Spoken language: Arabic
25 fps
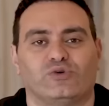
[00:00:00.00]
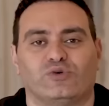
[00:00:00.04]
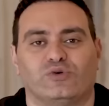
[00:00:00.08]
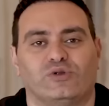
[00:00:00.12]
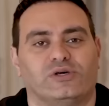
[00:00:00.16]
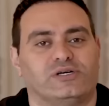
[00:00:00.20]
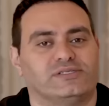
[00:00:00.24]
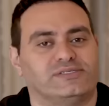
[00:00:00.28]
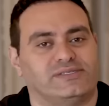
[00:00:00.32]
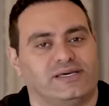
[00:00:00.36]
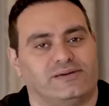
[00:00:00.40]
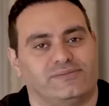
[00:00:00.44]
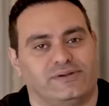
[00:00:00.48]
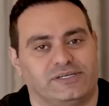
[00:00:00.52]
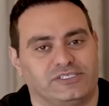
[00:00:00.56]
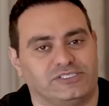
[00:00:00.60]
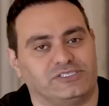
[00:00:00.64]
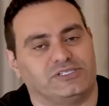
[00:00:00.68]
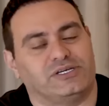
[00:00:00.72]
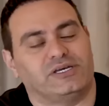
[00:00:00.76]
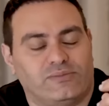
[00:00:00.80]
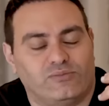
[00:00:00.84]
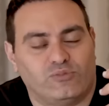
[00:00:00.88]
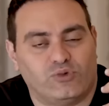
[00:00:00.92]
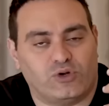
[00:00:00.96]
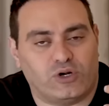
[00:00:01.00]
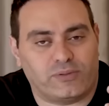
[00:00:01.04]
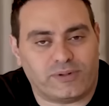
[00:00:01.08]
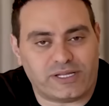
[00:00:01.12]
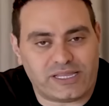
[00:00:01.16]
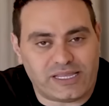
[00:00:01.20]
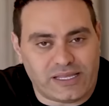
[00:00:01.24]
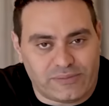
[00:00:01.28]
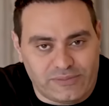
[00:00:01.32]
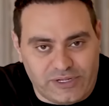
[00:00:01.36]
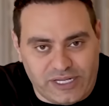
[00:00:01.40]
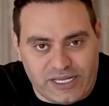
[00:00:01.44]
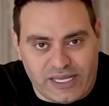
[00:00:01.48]
الخلاصه يا باشا
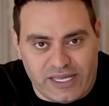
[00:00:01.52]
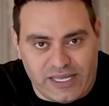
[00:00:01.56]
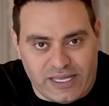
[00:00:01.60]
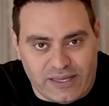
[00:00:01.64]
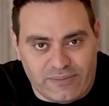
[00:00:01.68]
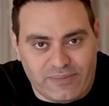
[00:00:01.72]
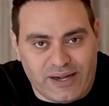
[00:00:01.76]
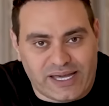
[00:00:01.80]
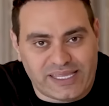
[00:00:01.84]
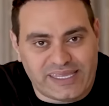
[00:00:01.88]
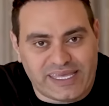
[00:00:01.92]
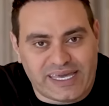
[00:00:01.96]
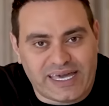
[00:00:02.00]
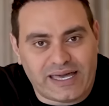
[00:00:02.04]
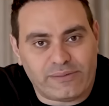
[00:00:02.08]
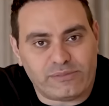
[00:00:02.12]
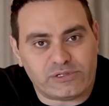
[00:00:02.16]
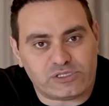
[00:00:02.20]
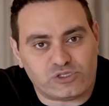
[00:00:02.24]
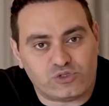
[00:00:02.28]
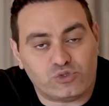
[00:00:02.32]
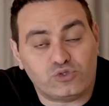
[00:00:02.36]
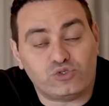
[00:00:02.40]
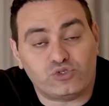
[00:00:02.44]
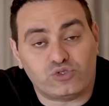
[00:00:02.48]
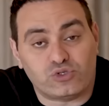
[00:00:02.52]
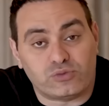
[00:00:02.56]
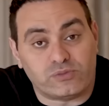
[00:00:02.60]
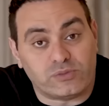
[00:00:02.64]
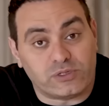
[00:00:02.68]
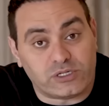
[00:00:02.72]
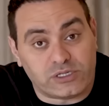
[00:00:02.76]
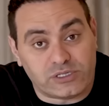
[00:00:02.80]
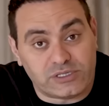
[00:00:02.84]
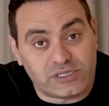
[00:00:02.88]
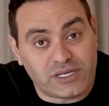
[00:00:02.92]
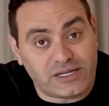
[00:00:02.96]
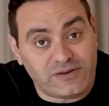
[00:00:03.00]
المخابرات الامريكيه بعد خمس اشهر من
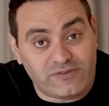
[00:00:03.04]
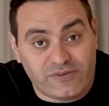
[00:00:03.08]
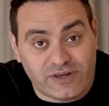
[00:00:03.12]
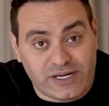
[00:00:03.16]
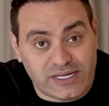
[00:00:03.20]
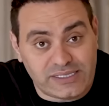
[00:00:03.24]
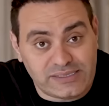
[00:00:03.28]
القتال في